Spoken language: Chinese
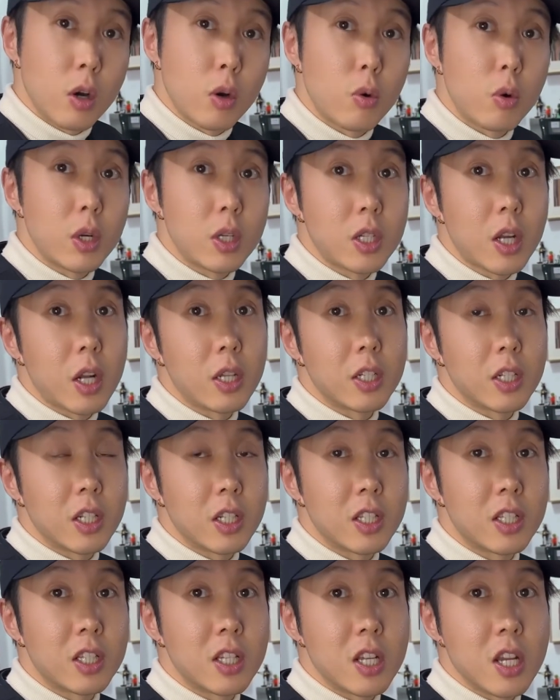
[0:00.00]
会让你
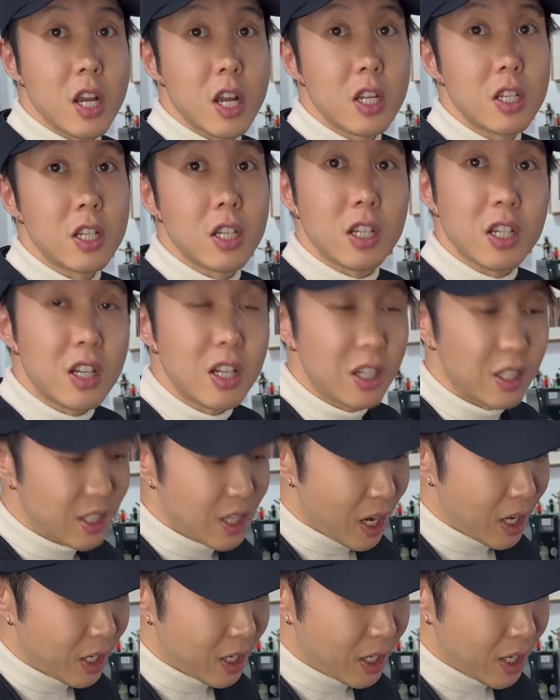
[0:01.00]
的鞋子更
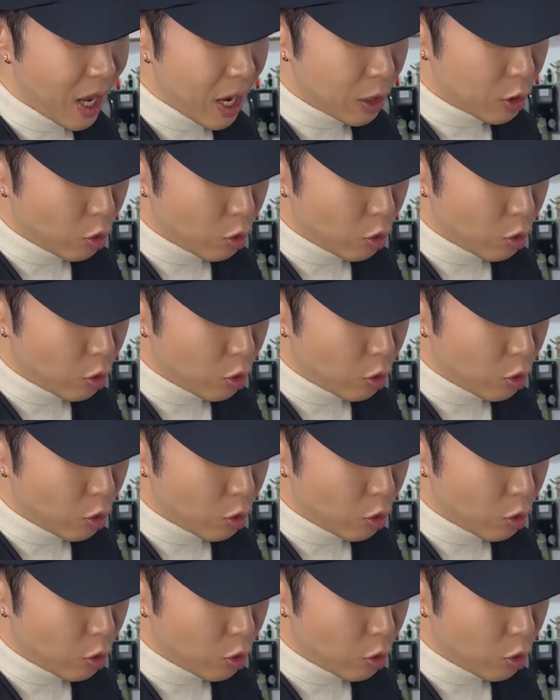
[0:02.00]
加的耐